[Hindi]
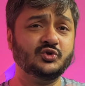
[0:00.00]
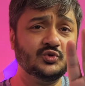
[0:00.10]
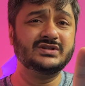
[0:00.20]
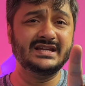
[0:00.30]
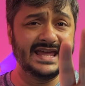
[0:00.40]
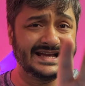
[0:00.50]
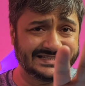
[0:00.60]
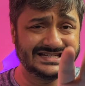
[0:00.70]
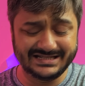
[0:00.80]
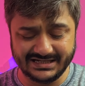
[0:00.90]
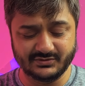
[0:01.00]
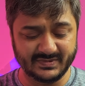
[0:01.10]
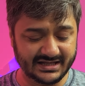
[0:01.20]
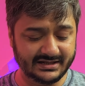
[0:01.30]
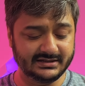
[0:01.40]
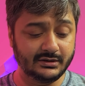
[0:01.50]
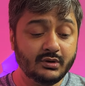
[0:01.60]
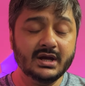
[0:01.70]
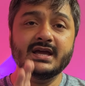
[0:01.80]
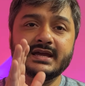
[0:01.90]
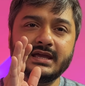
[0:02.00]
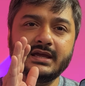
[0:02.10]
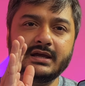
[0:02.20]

दूसरी एक अच्छी चीज़ बता देता हूँ कि